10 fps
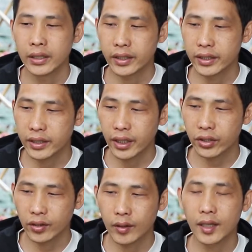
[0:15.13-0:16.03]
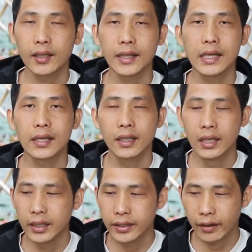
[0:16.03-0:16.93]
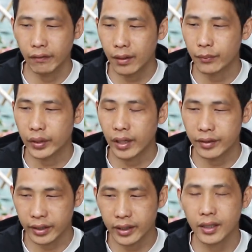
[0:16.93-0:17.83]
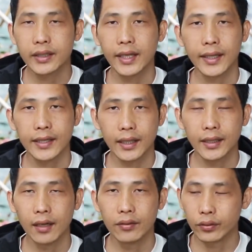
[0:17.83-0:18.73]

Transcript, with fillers: 其实这个时候呢，大家千万不要急着将它剪掉，